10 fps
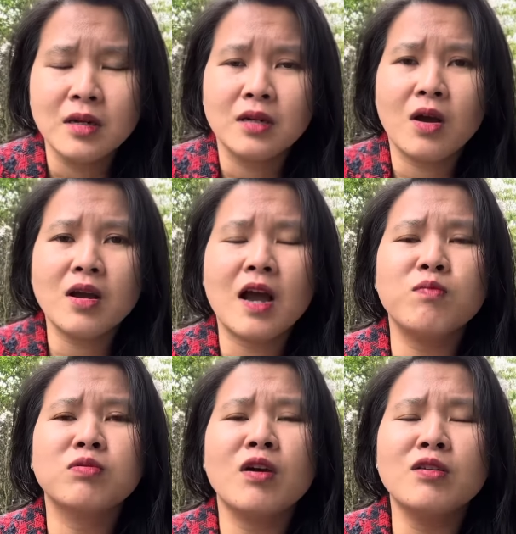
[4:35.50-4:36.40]
nó
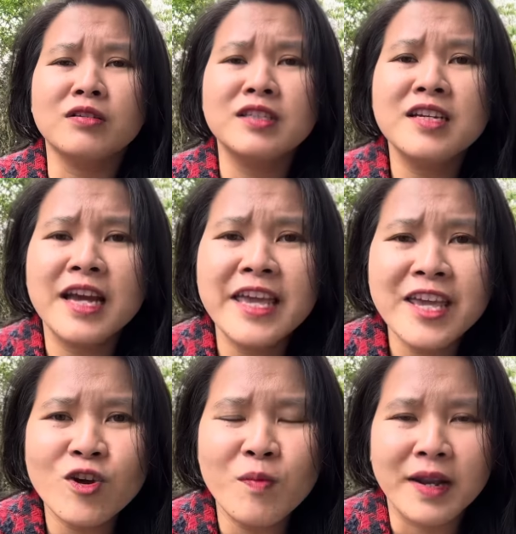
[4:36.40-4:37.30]
không có được như ý
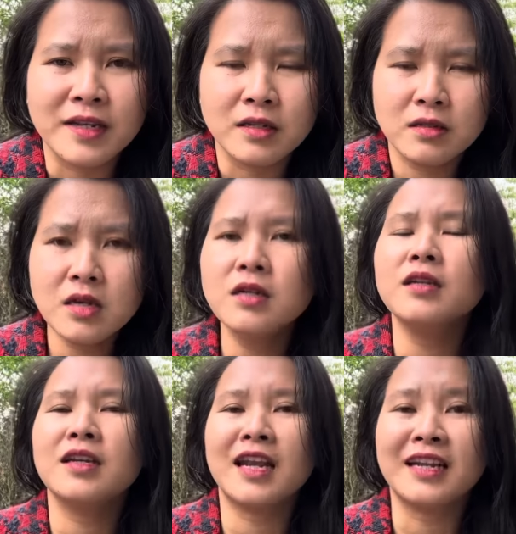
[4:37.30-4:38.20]
của mình nhưng
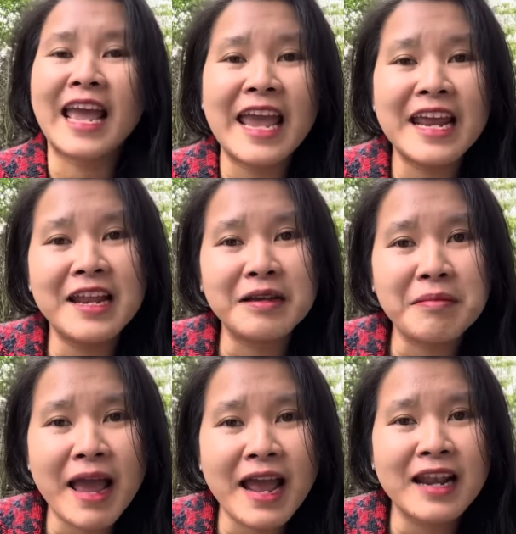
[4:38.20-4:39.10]
lần hai lần
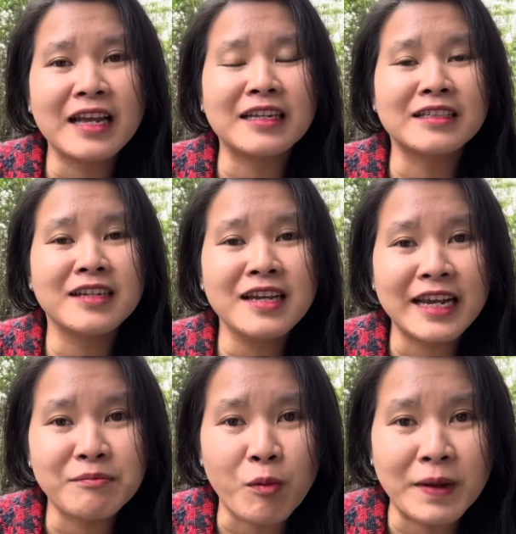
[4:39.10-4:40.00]
ba lần thứ
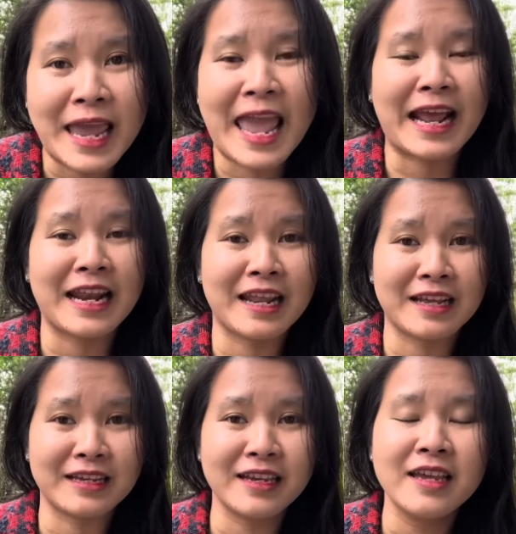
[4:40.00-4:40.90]
anh một ngàn lần
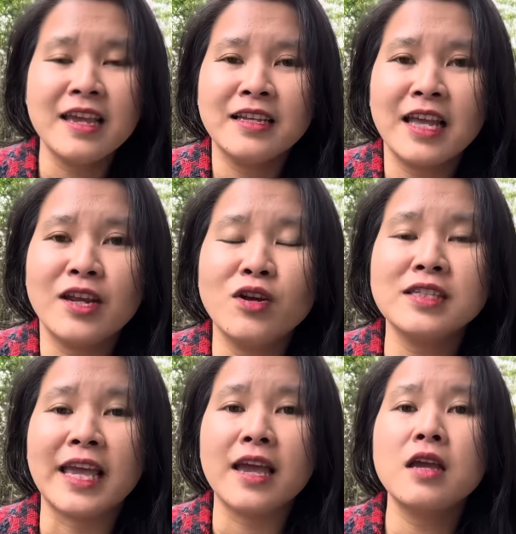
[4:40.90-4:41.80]
thì nó
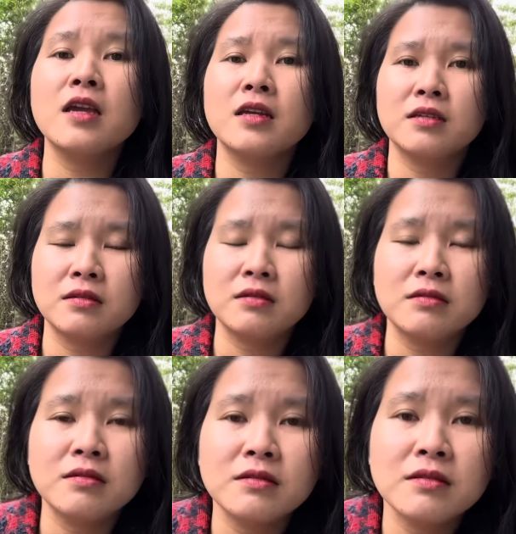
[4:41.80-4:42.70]
sẽ
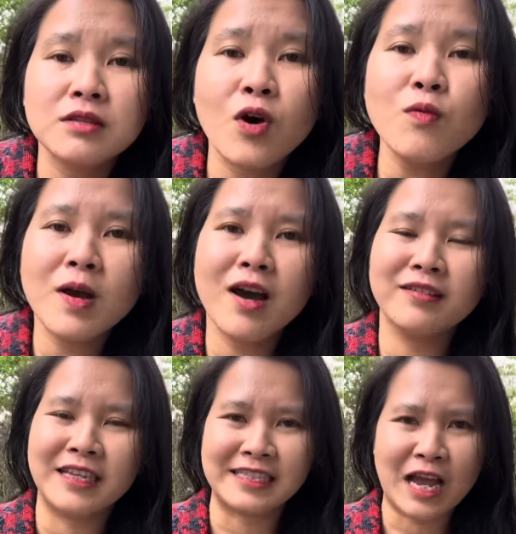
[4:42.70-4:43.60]
tốt hơn
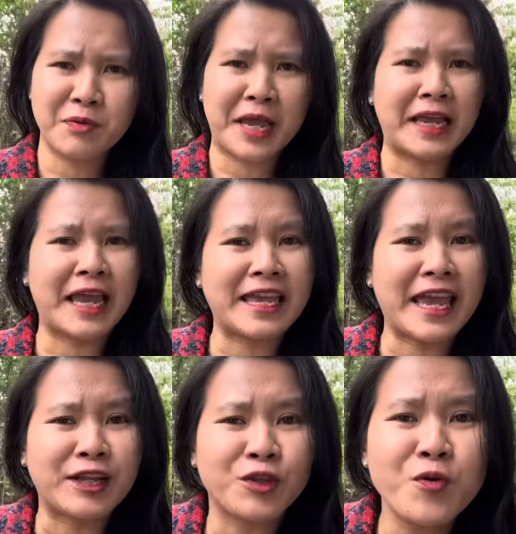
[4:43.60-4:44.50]
thì sao càng ngày
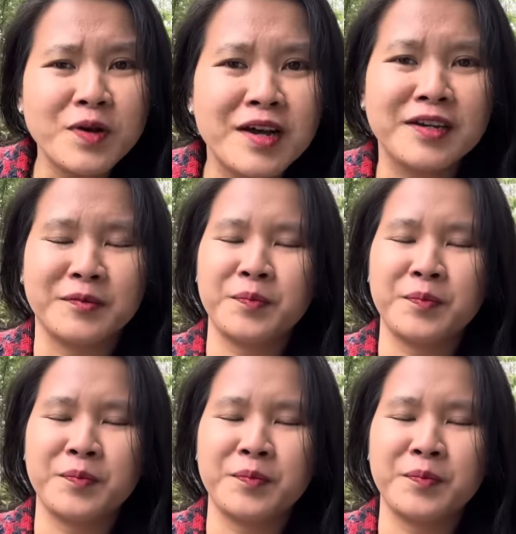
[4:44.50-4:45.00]
càng tốt hơn